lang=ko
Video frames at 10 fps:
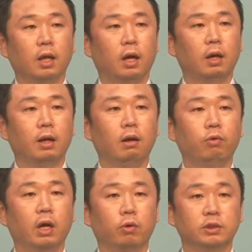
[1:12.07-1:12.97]

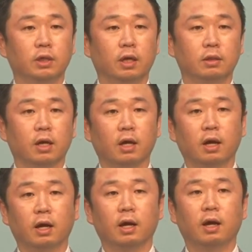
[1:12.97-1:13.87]
할렐루야로
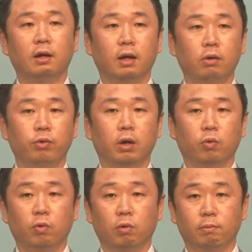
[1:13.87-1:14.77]
시작했다가
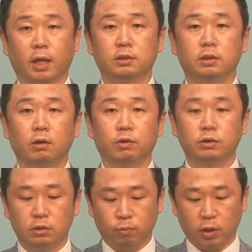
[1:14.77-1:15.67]
할렐루야로 마치는
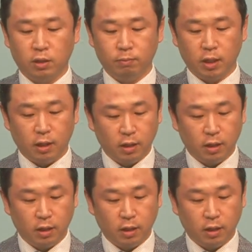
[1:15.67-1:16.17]
것을 보게 됩니다.